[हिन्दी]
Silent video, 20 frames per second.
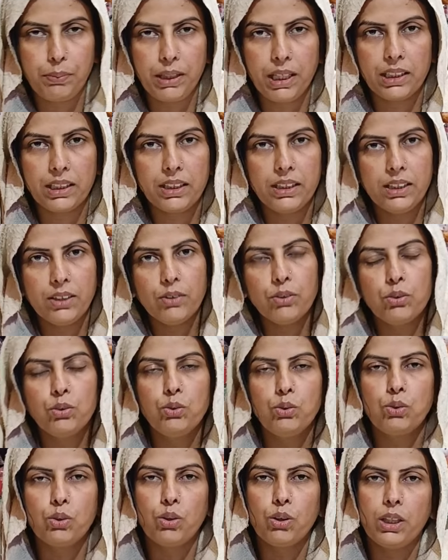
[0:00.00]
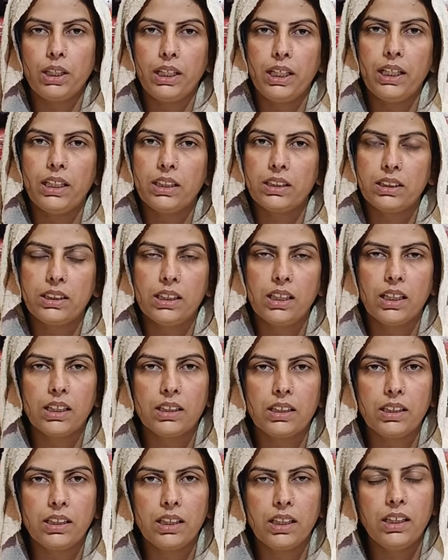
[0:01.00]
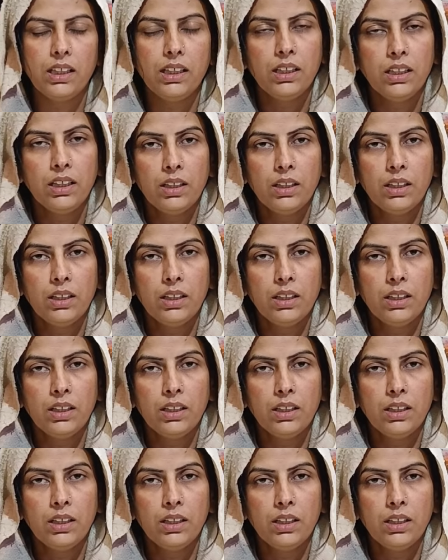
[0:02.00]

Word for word: पे आती हैं और सूटों के रेट अच्छे लगते हैं